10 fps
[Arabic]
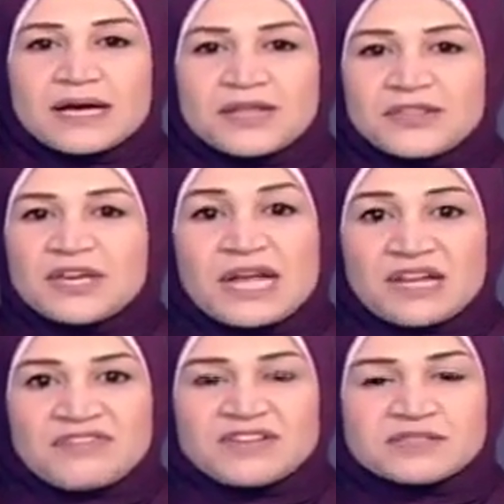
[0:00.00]
the
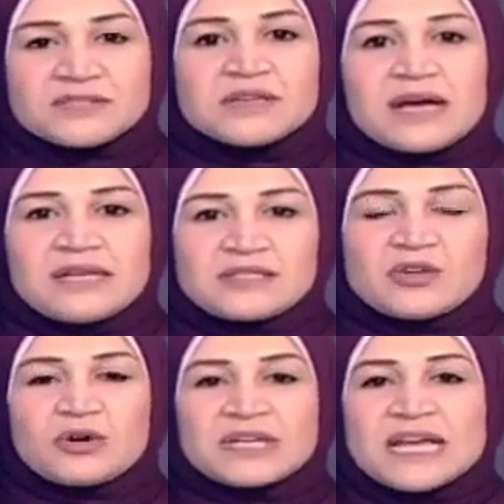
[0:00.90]
elephant and so
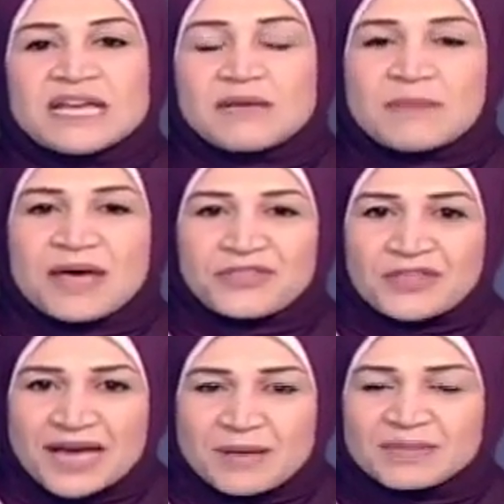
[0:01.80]
on يبقى
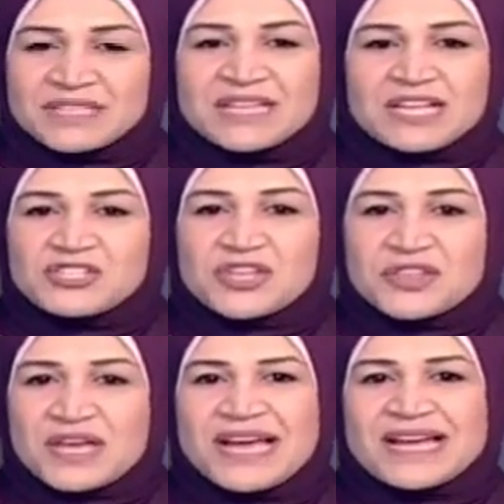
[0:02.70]
ذا ما تتقالش
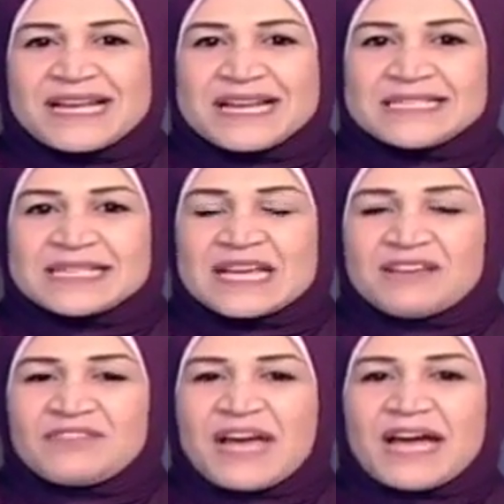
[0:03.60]
ذا الا اذا
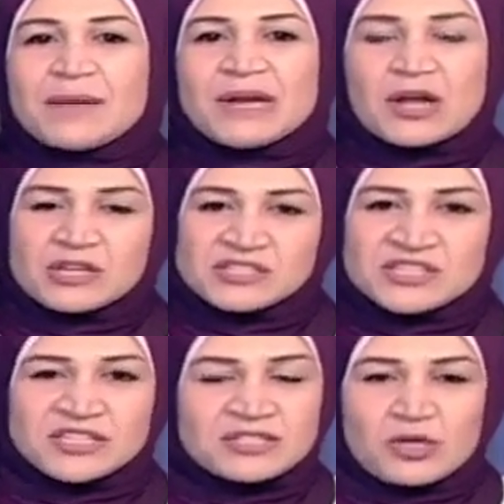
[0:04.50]
كان في حاجه من
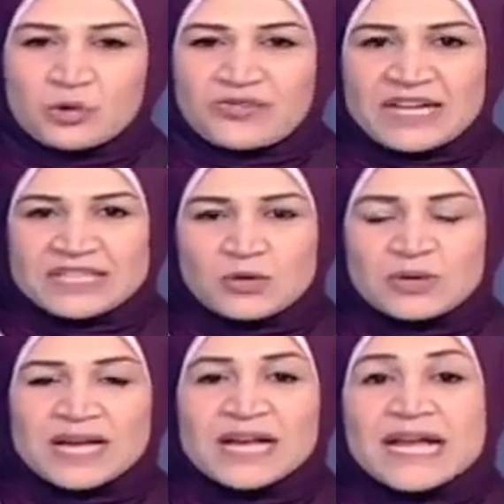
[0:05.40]
الكونسوننت الحروف العاديه
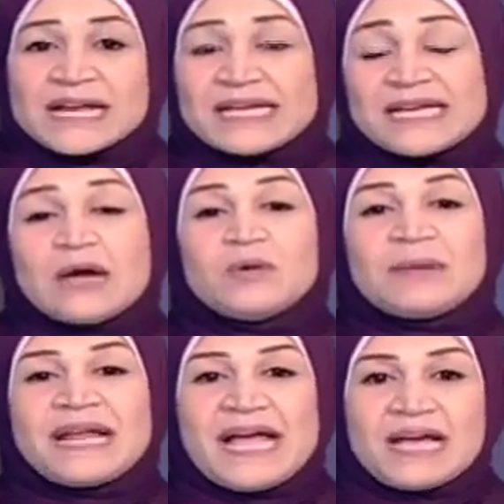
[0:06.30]
كلها لكن اول ما
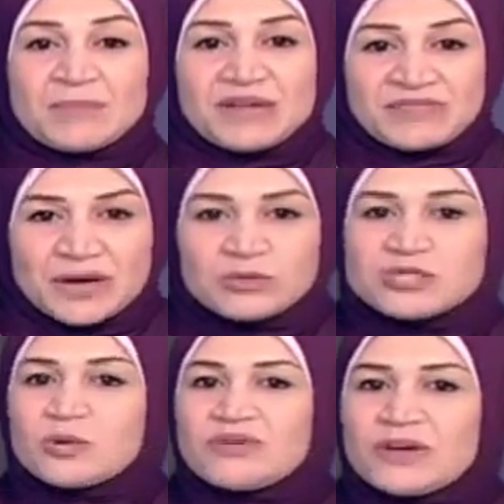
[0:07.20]
الاقي حاجه من الفاولز
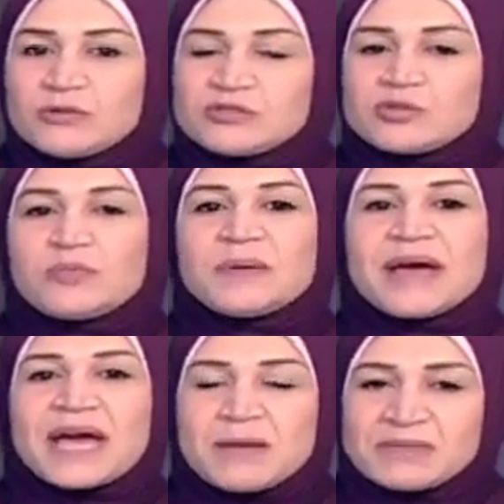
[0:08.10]
والفاولز دول
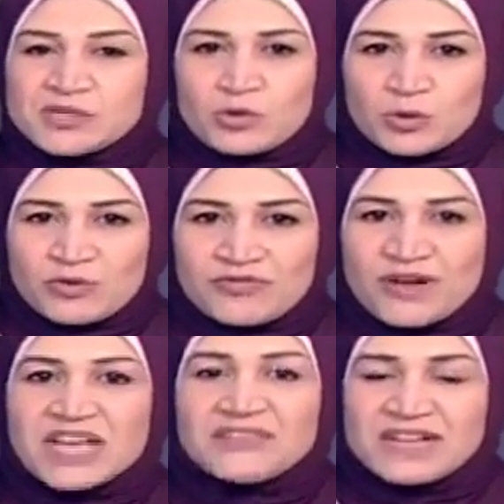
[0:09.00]
بيبقى خمس حروف
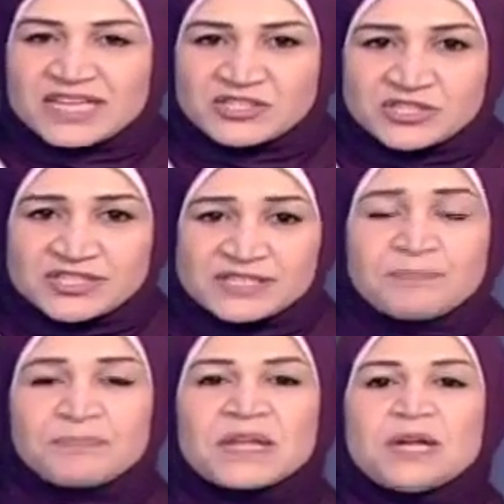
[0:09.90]
five letters
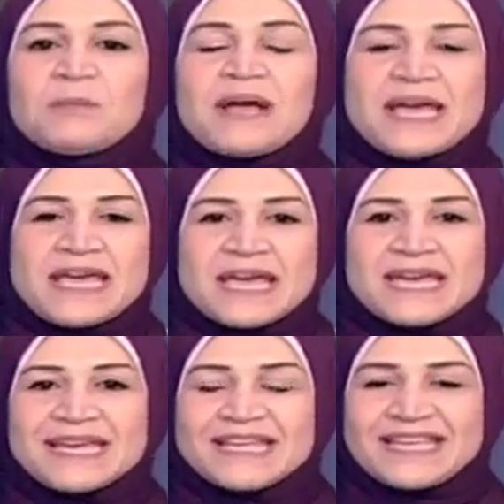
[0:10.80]
اللي هم A
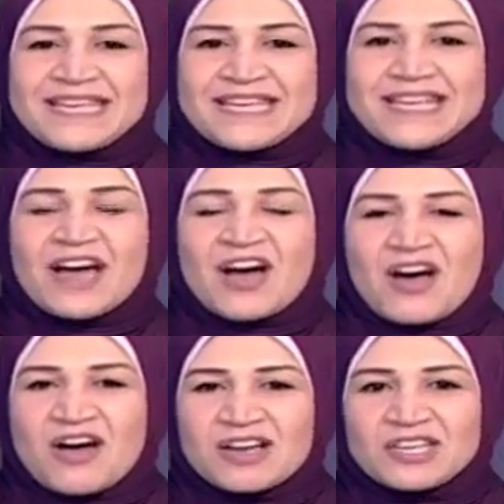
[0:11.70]
E
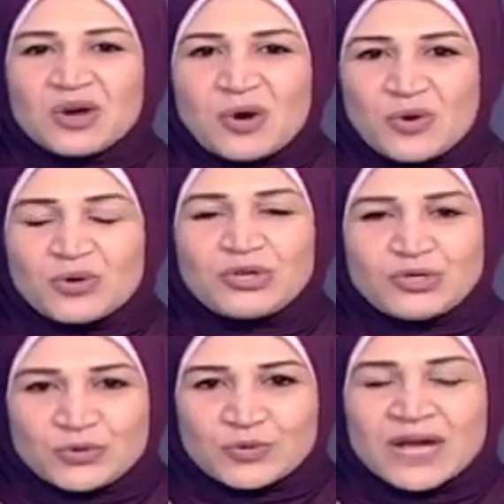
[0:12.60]
I O
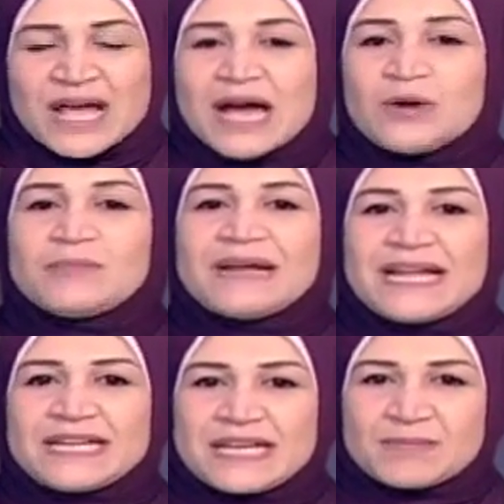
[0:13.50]
U اول ما
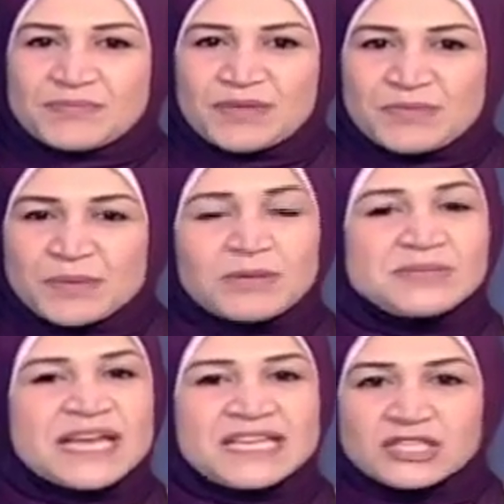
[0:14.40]
الاقي الكلمه بتبدا بيهم
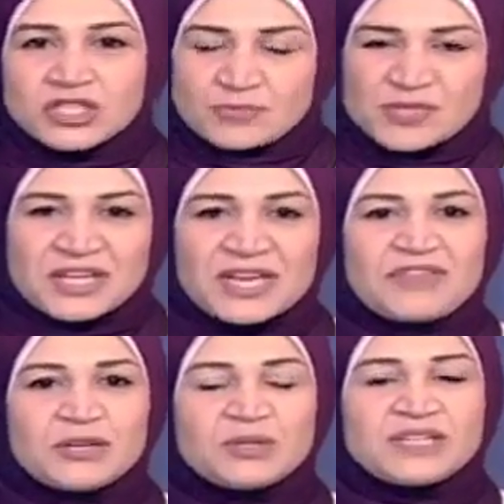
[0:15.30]
زي ايجيبشن هنا
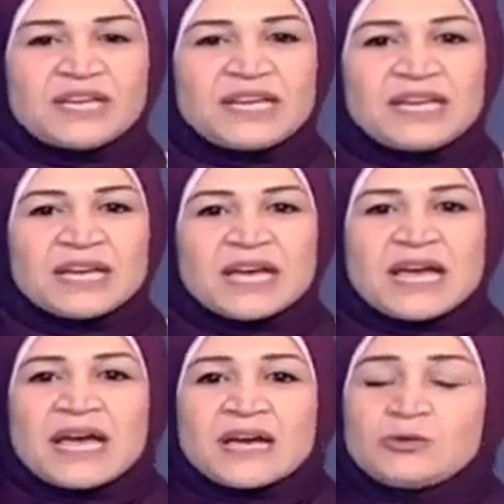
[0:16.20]
فانا قلت ايه
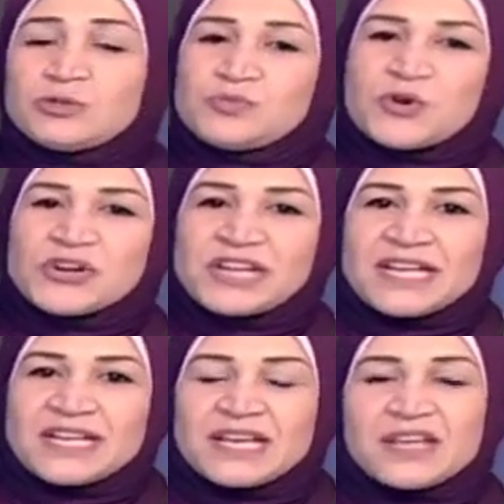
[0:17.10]
جود
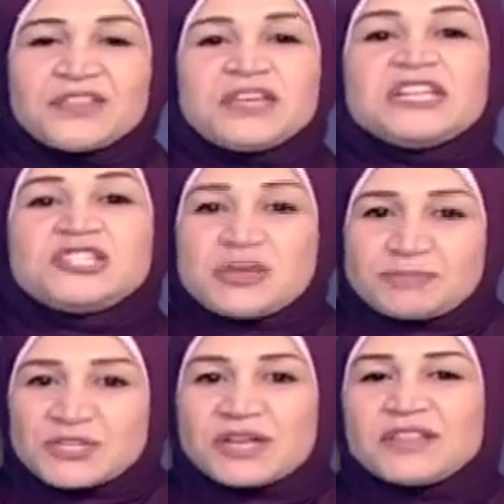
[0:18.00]
مورنينج ذا
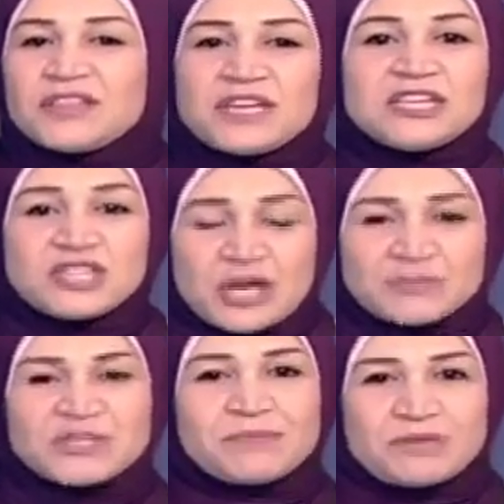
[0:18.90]
ايجيبشن ذا
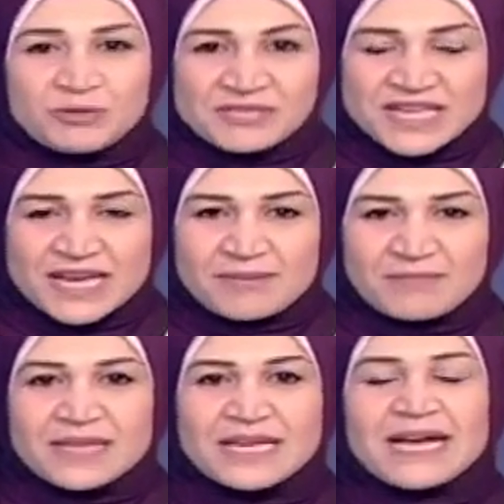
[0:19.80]
ايجيبشن ميوزيوم
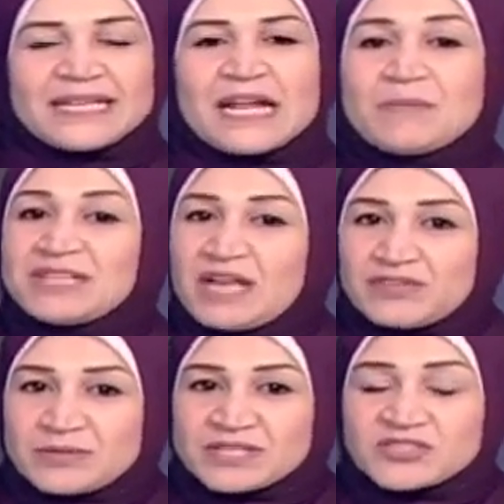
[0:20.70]
يعني المتحف
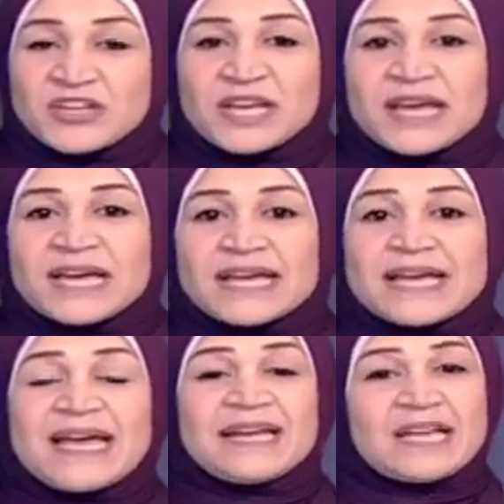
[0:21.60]
المصري
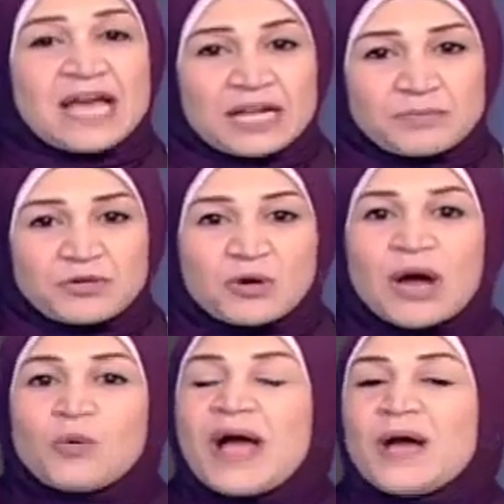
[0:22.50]
كان اي هيلب يو
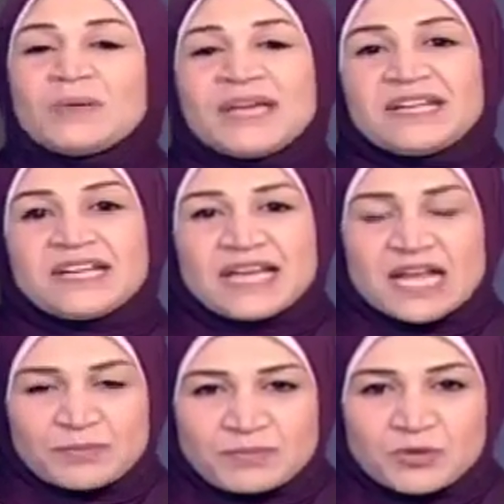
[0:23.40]
او هاو كان اي
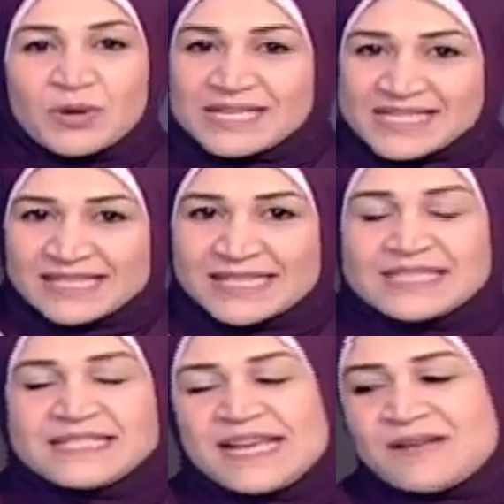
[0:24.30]
هيلب يو اساعدك
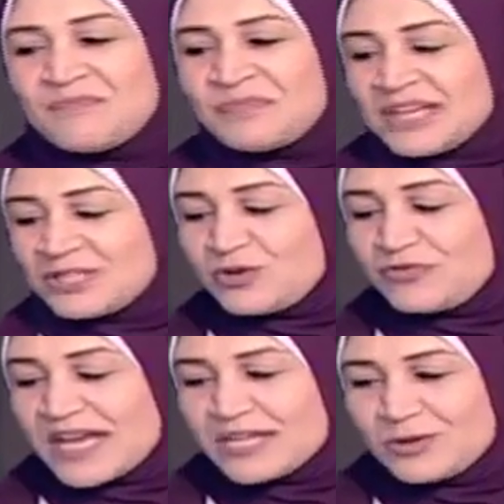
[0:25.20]
ازاي
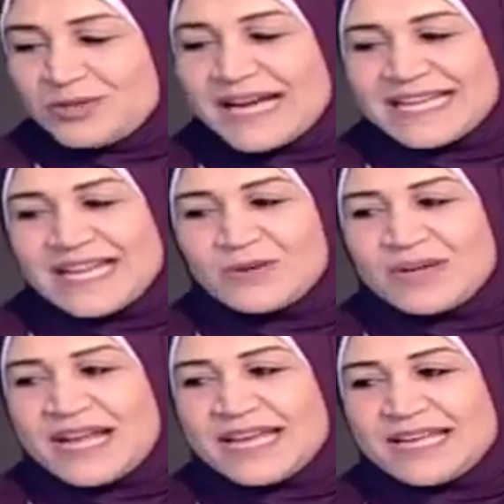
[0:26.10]
نشوف هيرد عليها يقول
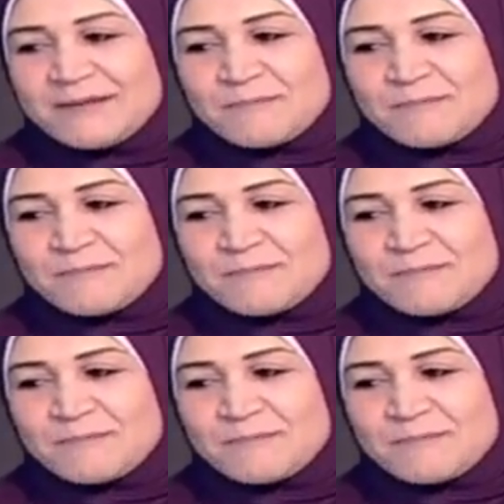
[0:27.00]
لها ايه